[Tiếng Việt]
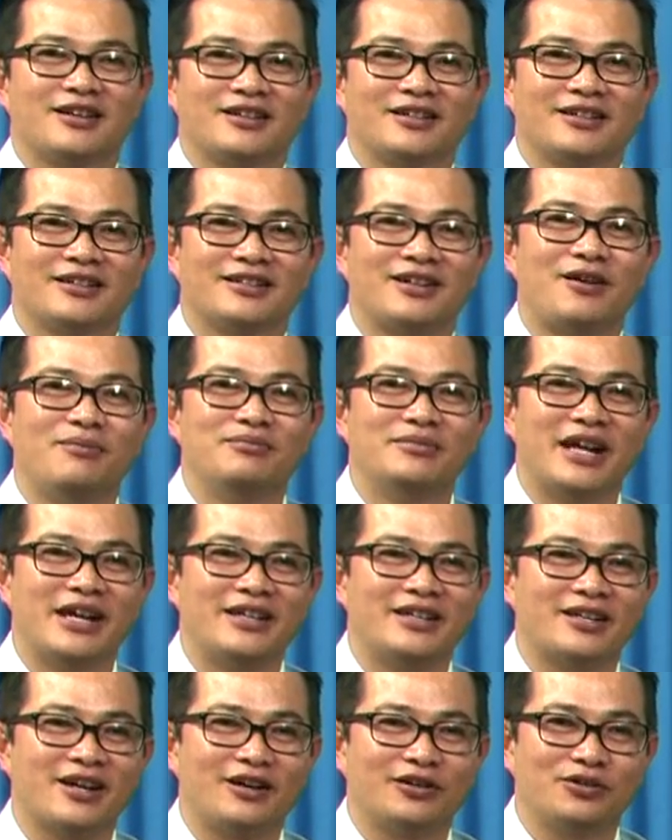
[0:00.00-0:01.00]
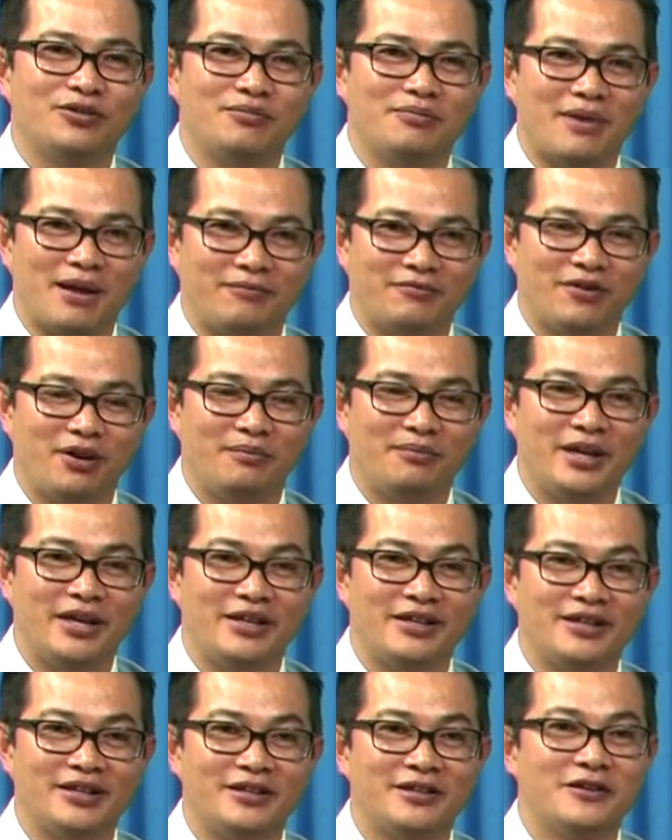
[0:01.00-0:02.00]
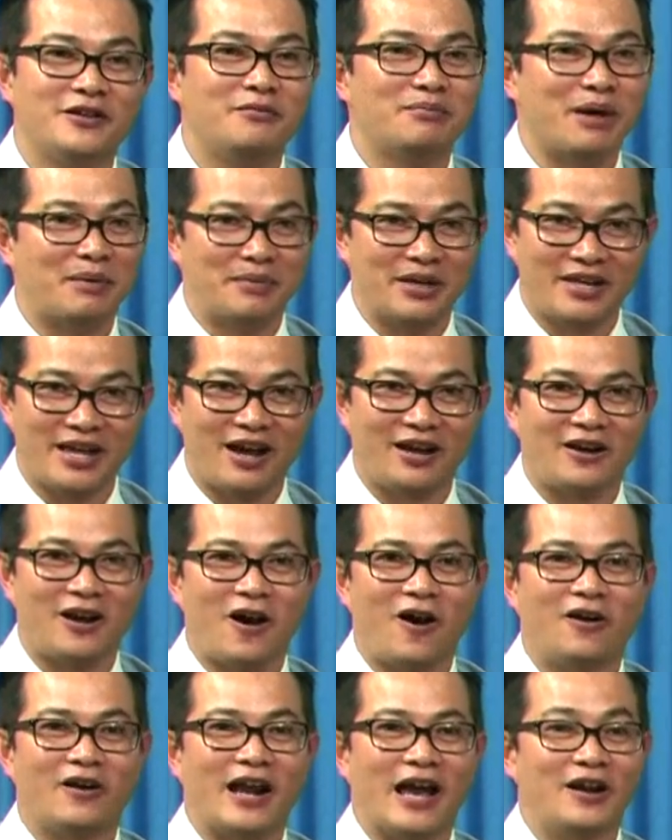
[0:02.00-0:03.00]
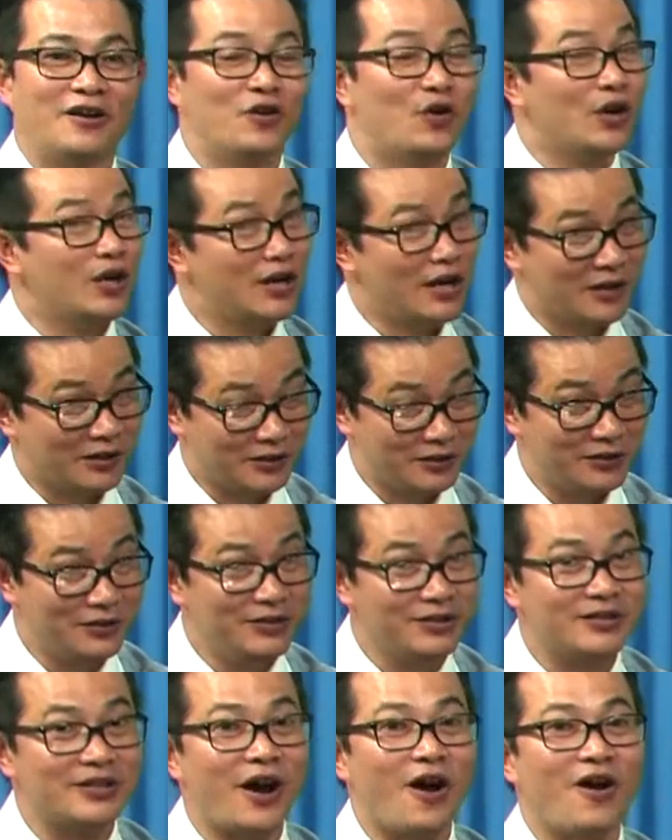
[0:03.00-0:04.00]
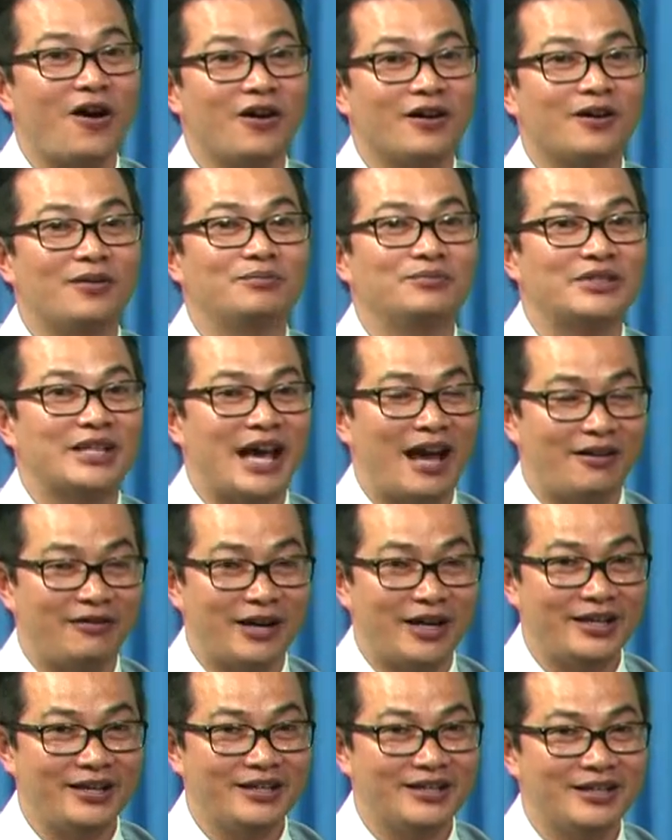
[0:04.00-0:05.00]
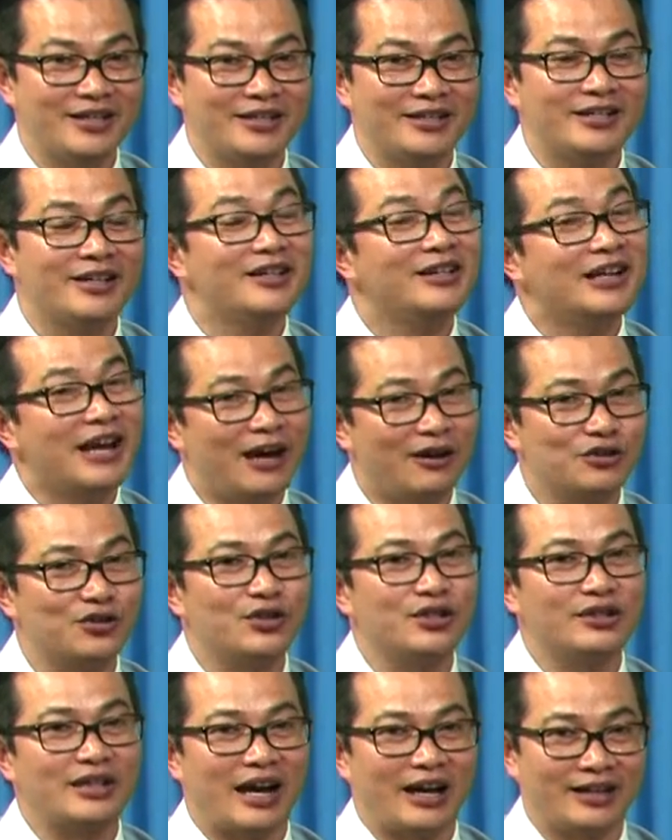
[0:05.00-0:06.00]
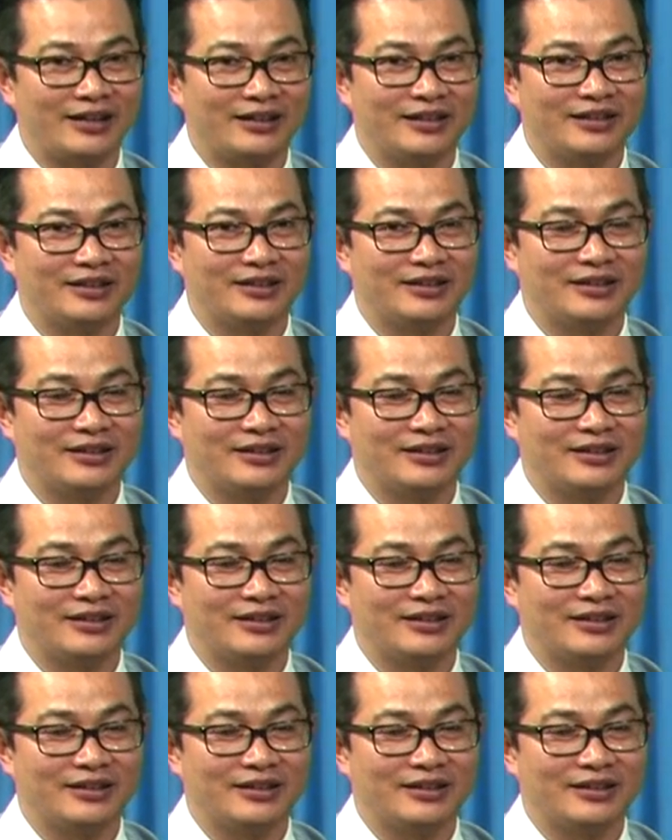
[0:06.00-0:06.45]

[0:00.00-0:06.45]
không nên cho thuốc metformin nhưng mà bây giờ họ lại nói là cứ cho không sao hết chừng nào suy thận